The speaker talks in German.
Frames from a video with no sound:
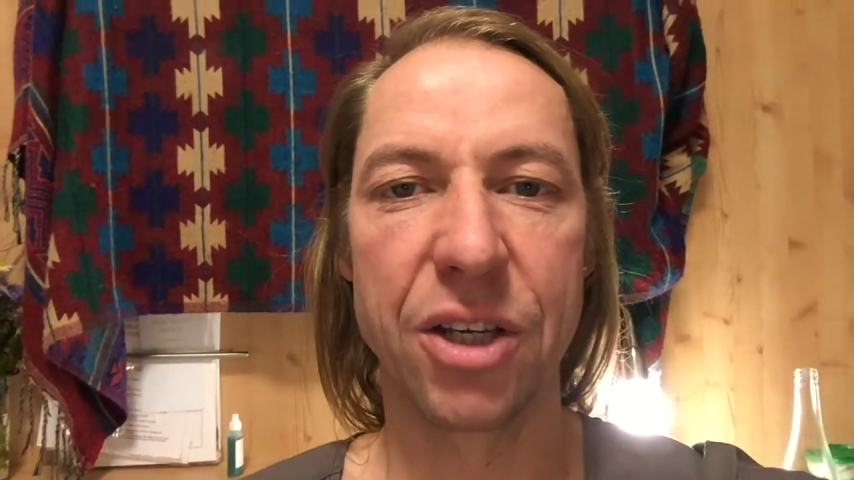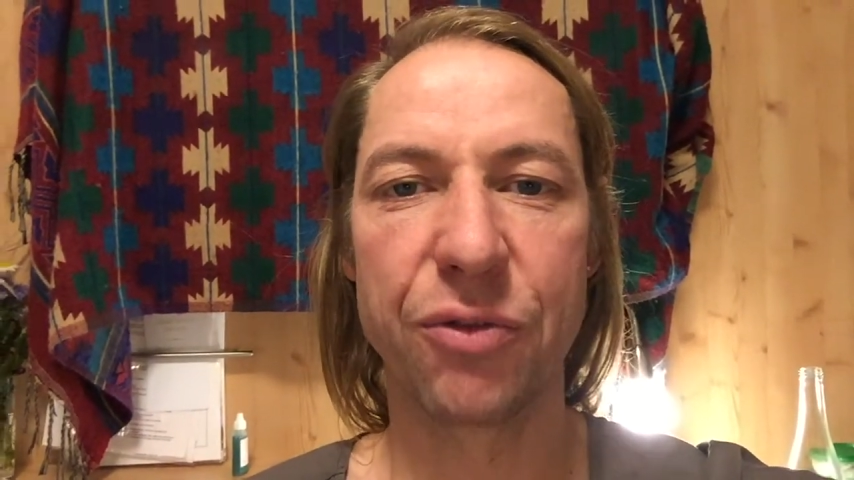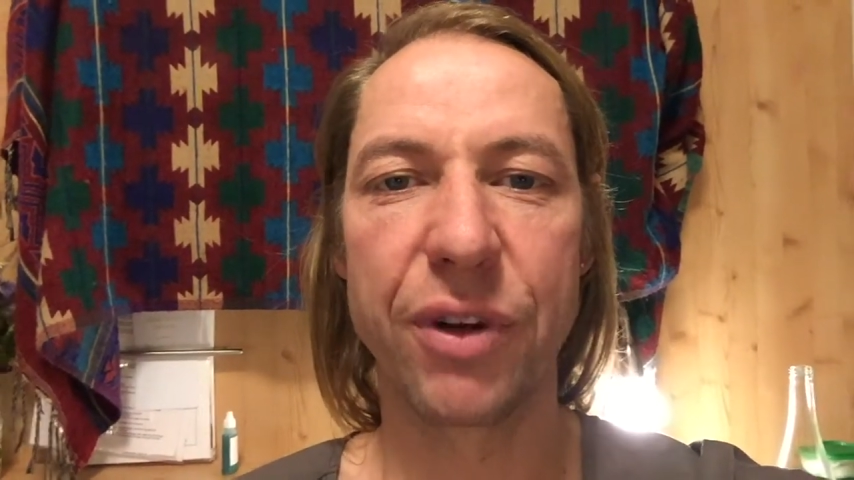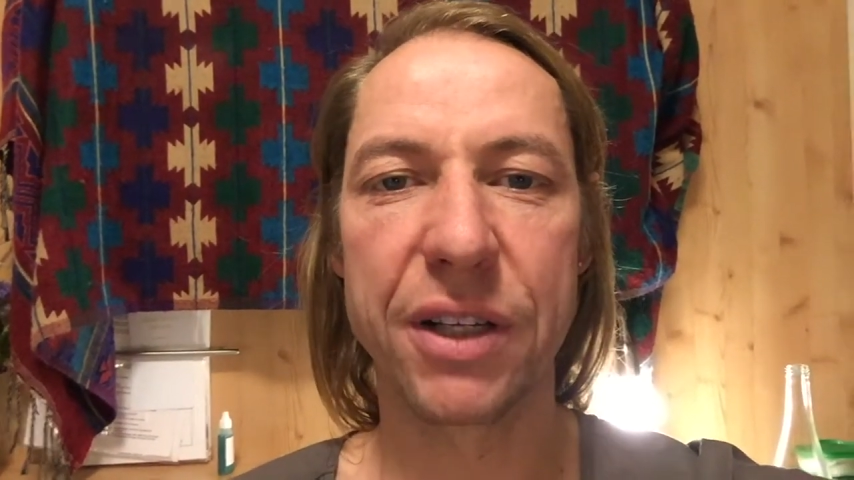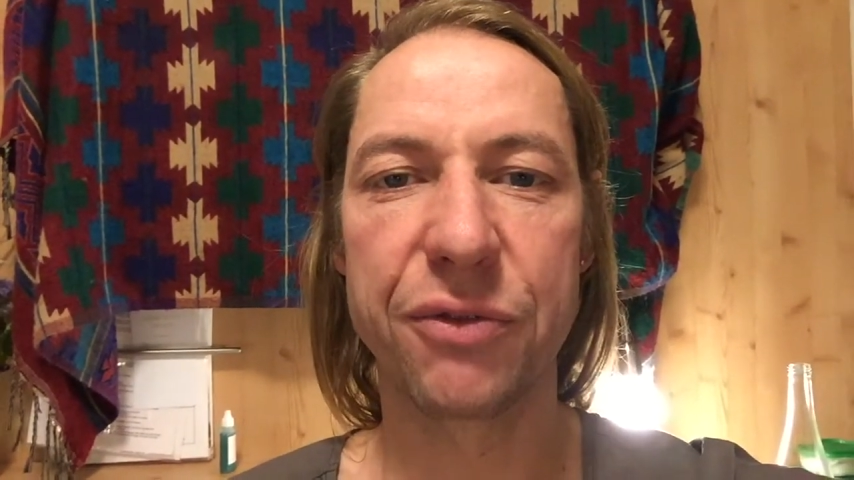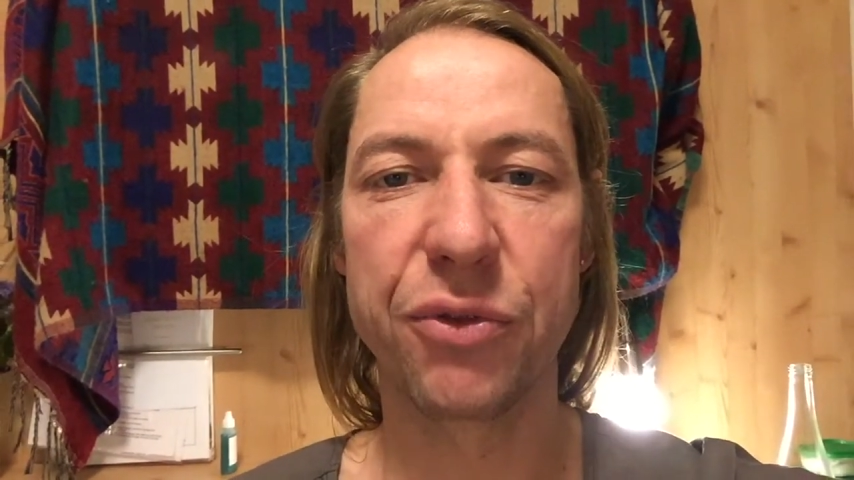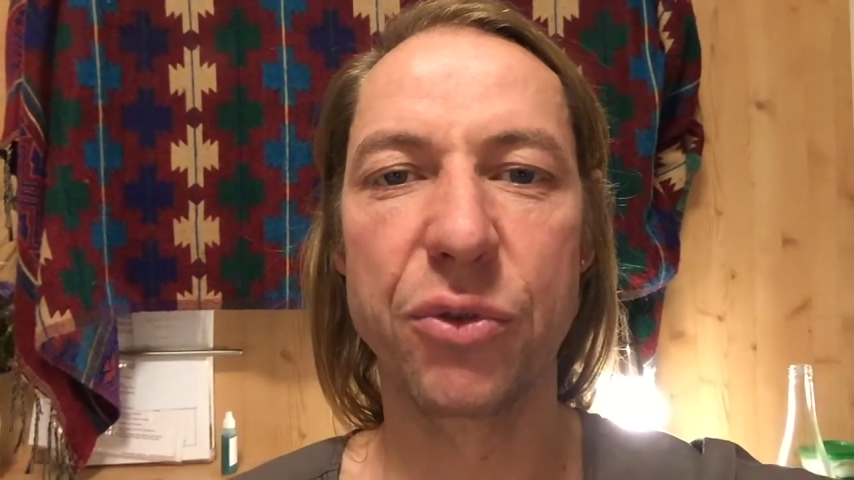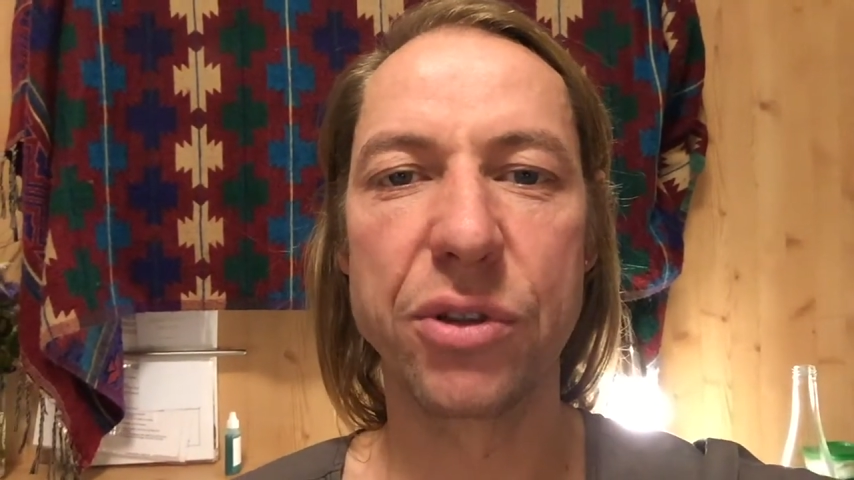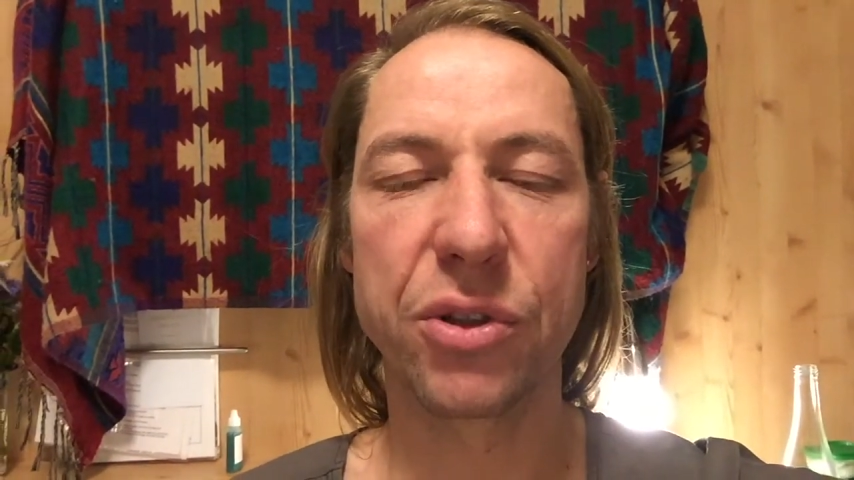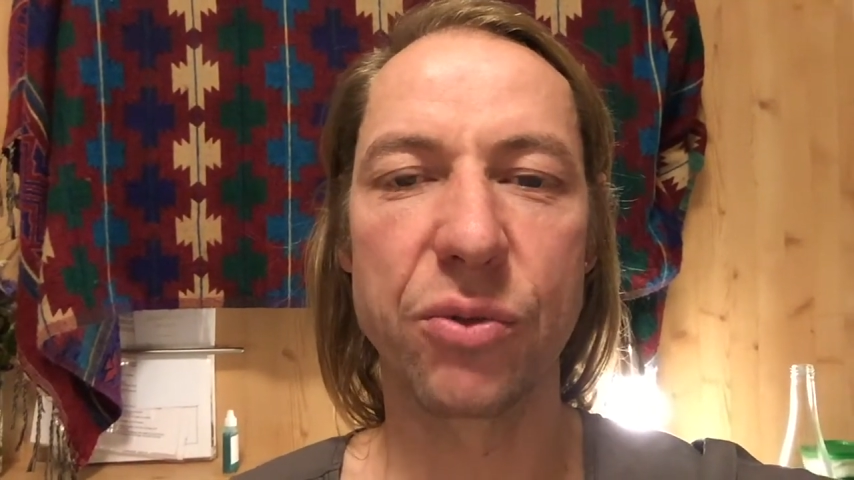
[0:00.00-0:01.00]
Vielleicht
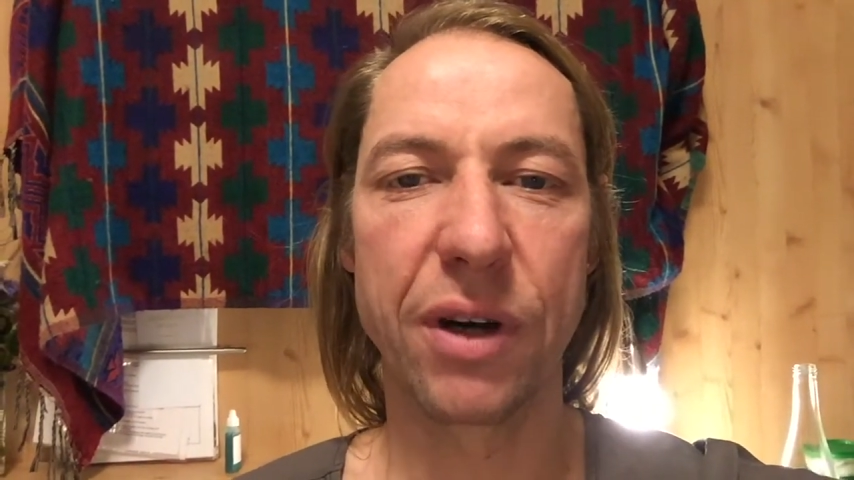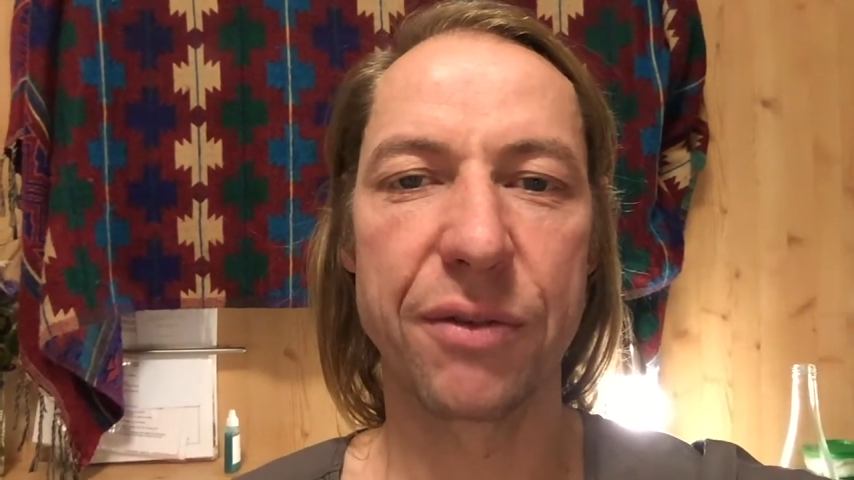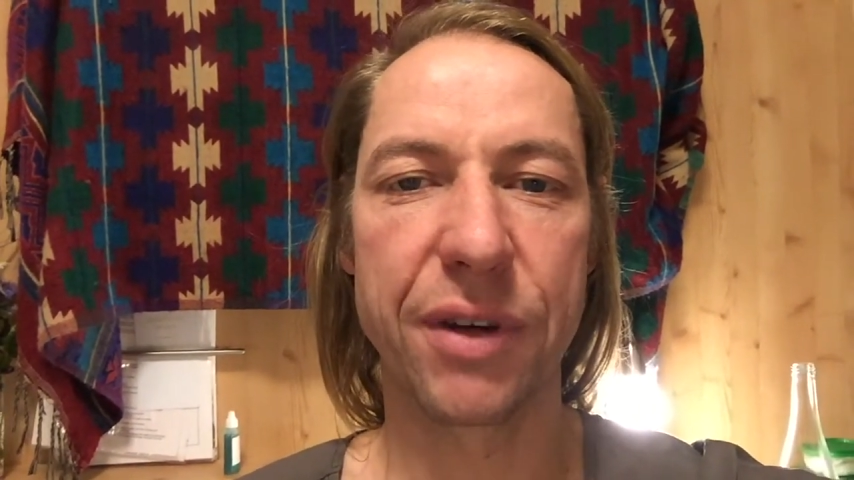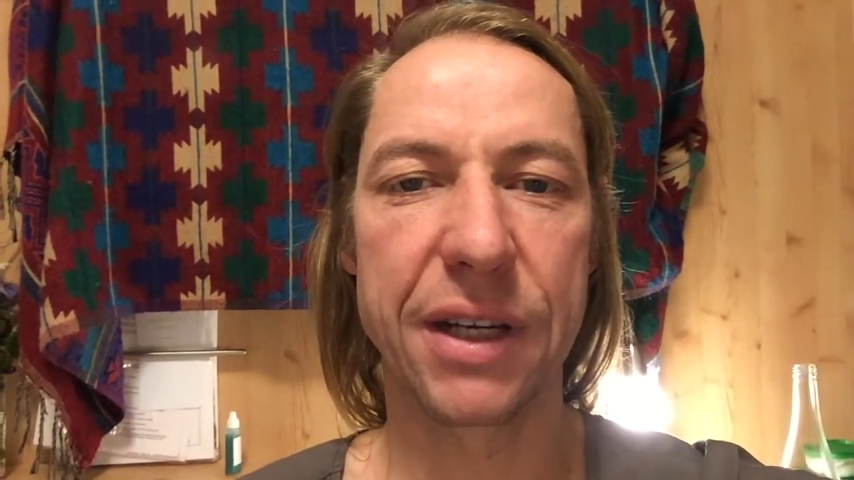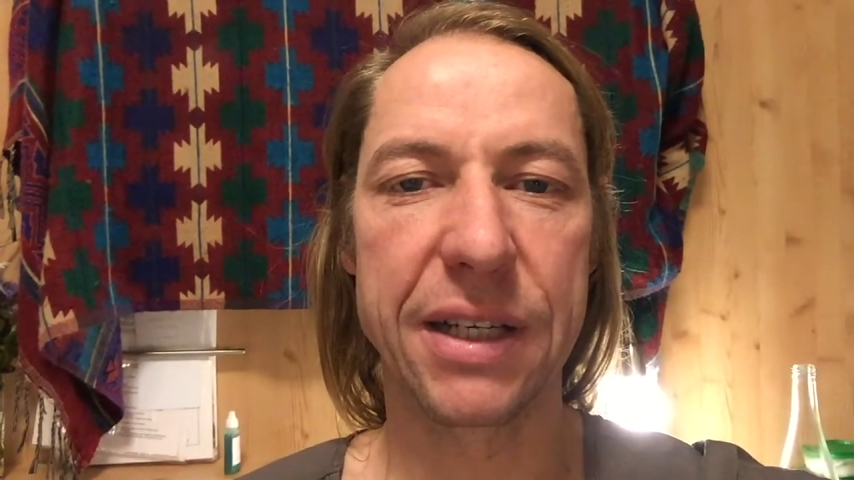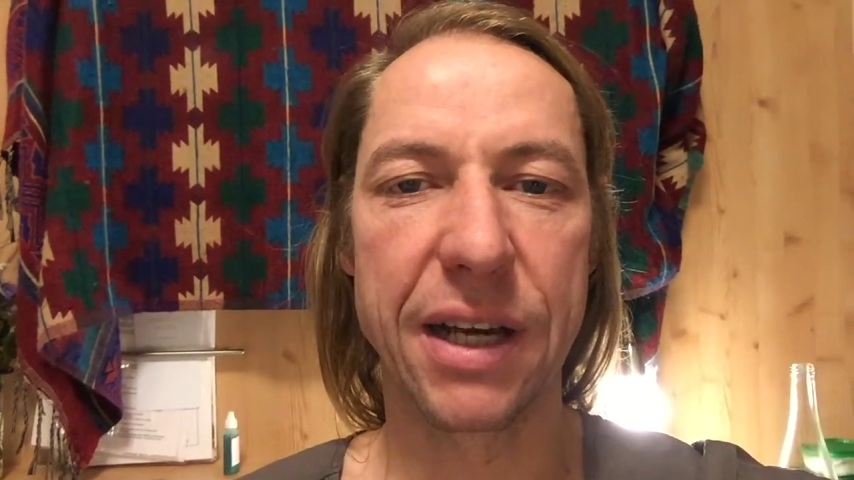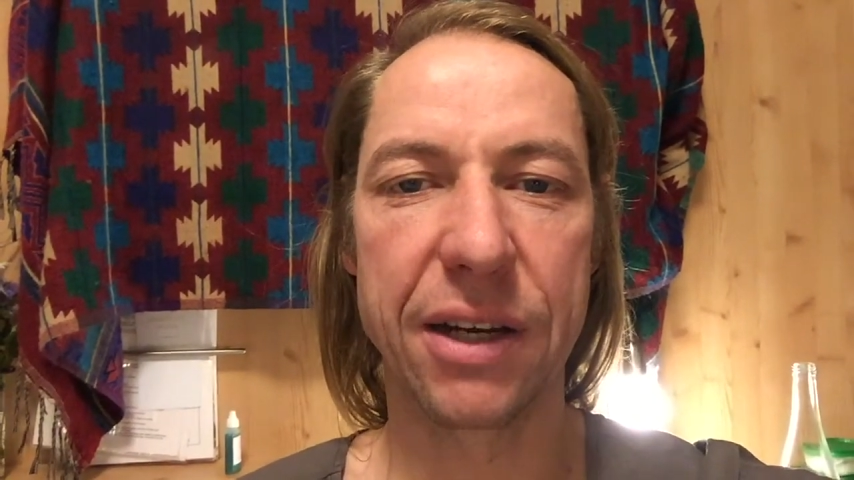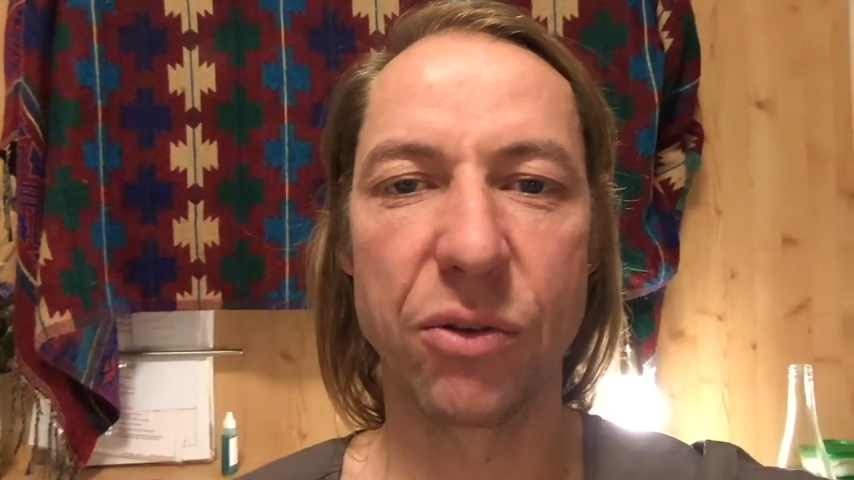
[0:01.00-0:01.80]
fühlst du einfach in dir